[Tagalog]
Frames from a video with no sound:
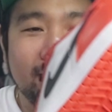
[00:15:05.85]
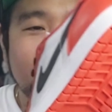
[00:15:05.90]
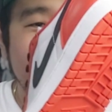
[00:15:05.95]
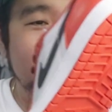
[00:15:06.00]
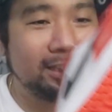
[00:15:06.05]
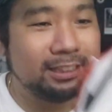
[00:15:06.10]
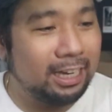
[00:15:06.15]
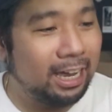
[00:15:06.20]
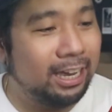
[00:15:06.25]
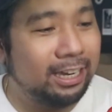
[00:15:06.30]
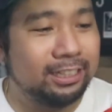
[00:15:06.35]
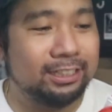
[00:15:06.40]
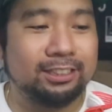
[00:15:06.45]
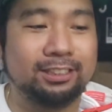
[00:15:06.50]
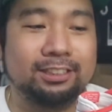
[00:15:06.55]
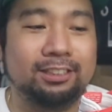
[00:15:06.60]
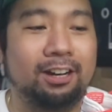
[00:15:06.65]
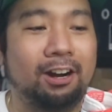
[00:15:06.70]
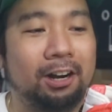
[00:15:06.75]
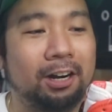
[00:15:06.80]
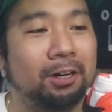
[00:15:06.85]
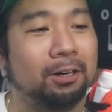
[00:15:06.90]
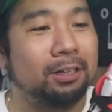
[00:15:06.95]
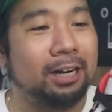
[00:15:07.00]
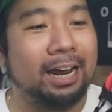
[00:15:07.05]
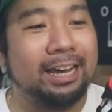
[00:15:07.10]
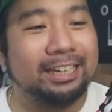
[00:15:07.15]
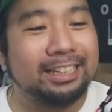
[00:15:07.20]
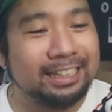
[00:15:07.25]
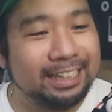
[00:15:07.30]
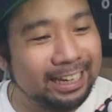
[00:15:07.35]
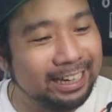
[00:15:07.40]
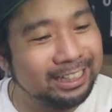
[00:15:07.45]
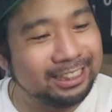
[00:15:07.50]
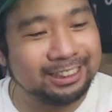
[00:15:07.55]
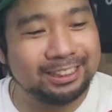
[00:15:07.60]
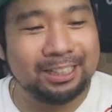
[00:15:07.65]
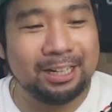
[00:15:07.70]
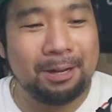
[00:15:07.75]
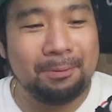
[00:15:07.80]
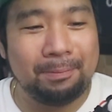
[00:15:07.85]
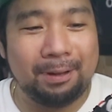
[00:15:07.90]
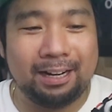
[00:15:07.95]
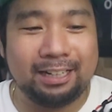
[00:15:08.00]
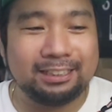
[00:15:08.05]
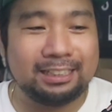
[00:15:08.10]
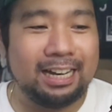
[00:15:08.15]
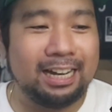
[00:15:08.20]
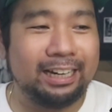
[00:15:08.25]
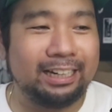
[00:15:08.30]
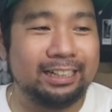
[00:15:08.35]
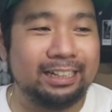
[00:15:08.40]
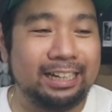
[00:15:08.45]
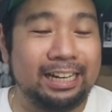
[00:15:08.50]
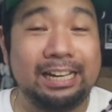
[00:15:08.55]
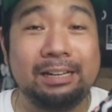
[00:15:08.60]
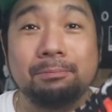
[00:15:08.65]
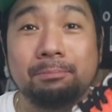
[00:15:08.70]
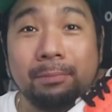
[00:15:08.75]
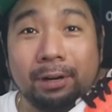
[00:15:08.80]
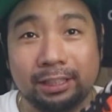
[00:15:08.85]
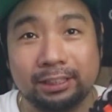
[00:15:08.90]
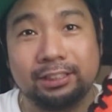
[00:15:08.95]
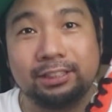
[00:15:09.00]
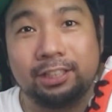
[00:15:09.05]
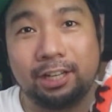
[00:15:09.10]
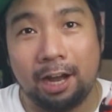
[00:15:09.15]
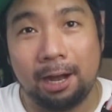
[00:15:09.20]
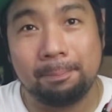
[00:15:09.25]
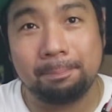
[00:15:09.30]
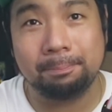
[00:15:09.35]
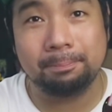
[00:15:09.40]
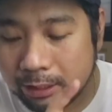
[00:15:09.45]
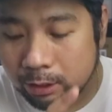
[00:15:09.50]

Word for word: these guys are, I guess, para sa akin, a must cop.